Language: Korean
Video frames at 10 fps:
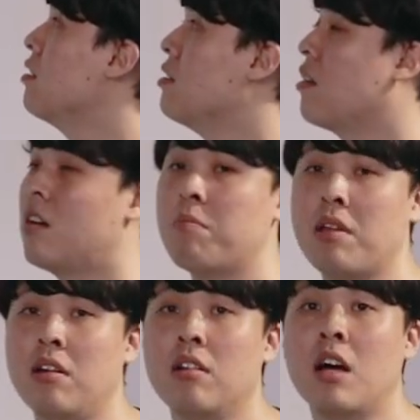것에
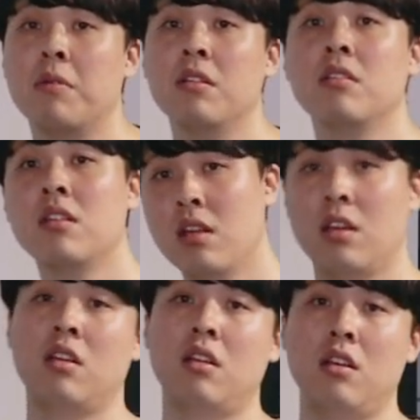커피를 답은
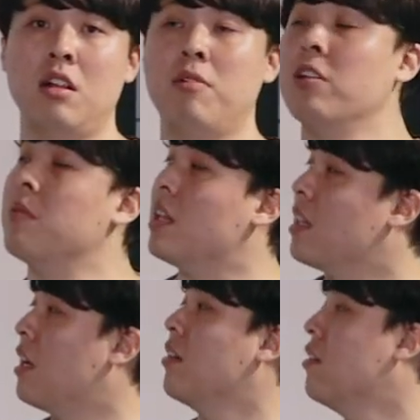1번입니다
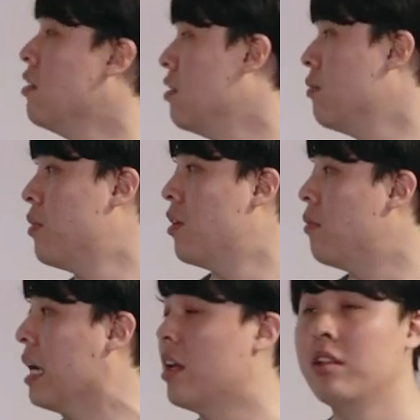다른 거는 뭐
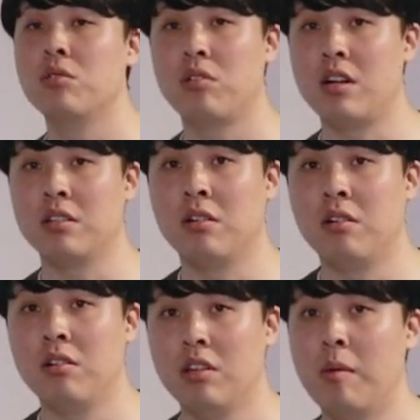말도 안 되는
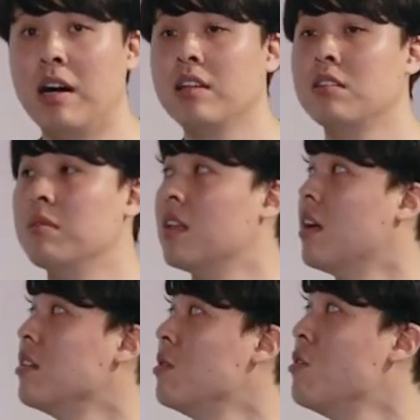소리라서
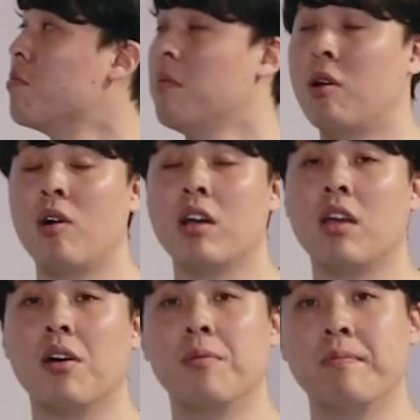넘어가겠습니다 16번 바로
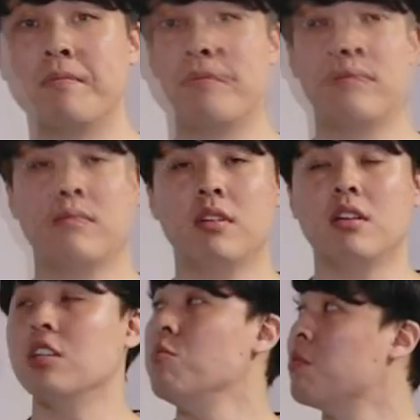갈게요
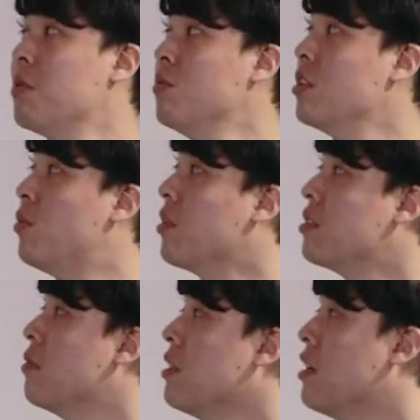16번 문제
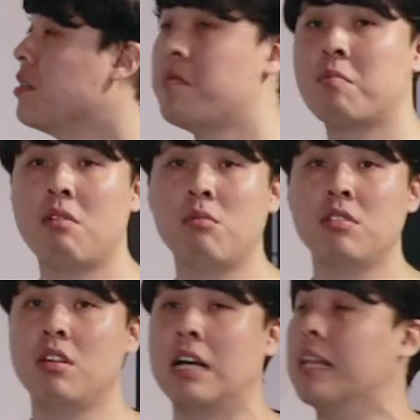보겠습니다. 16번
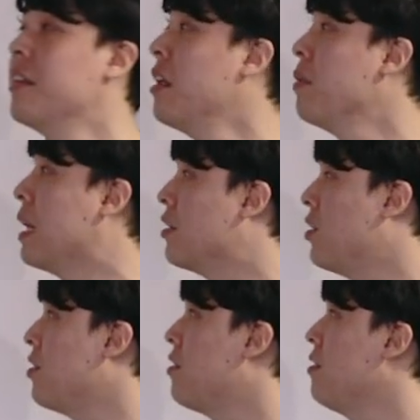문제는 간단합니다.
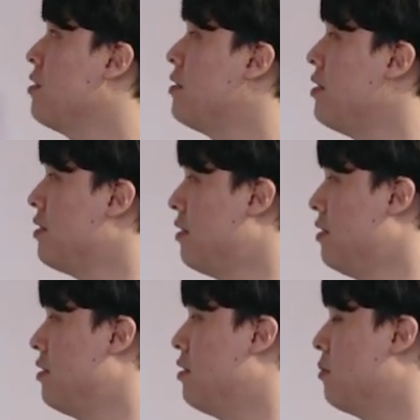tears,
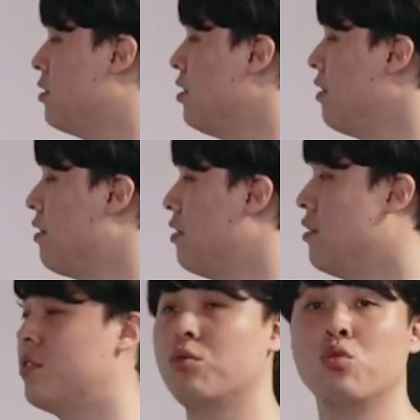tears, 뭐
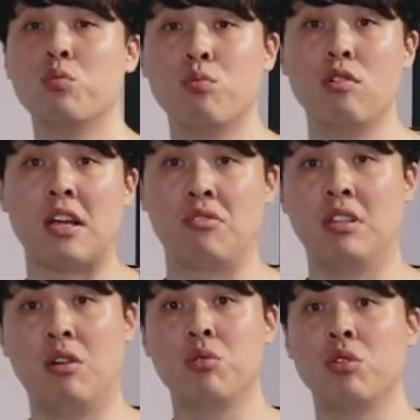tears, 눈물 계속
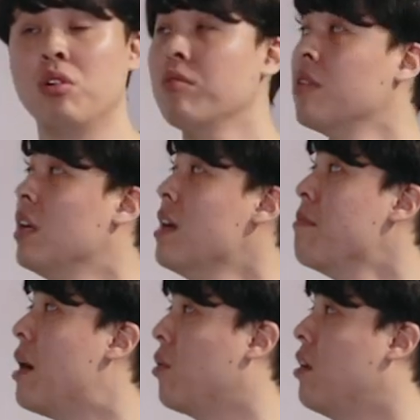나오죠.
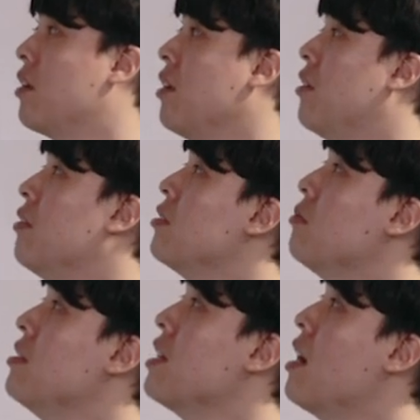바로 갈게요. 첫
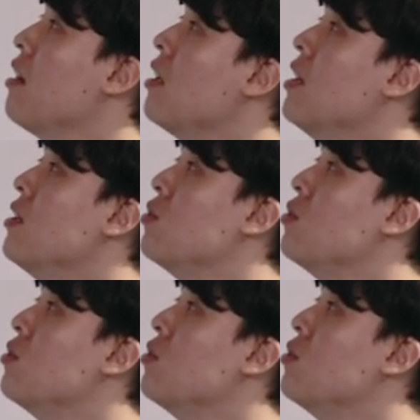문장,